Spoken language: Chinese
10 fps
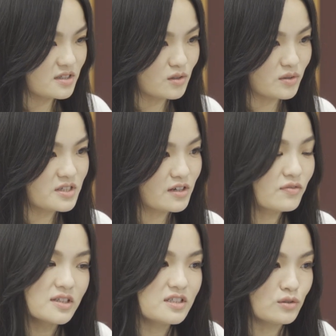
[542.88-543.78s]
有一些
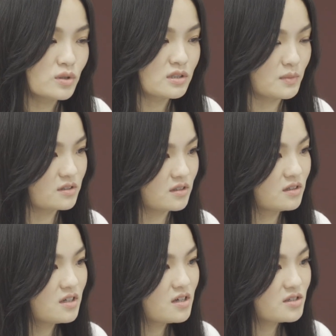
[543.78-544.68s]
分歧或什么的，
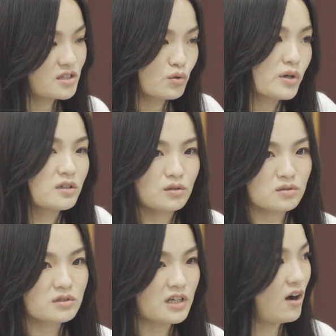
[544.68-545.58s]
吃亏的都
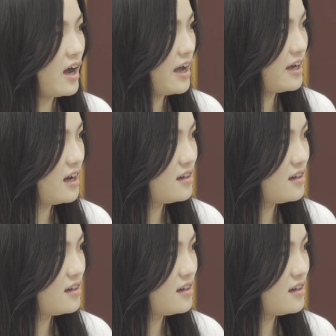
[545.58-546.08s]
是小孩啊。